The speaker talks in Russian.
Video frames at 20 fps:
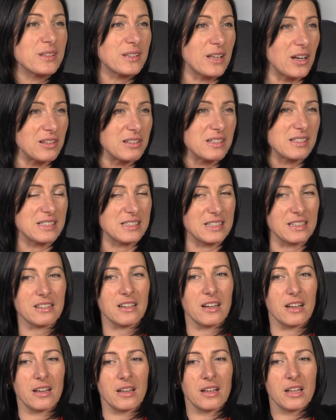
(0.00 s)
ментальность
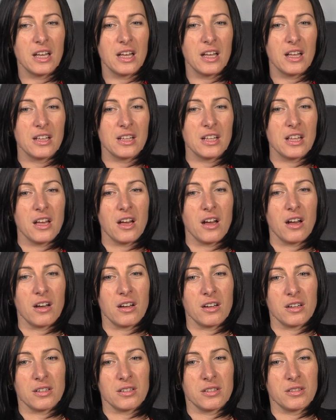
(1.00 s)
такая.
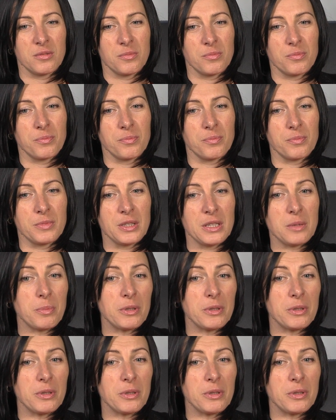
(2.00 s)
А, мне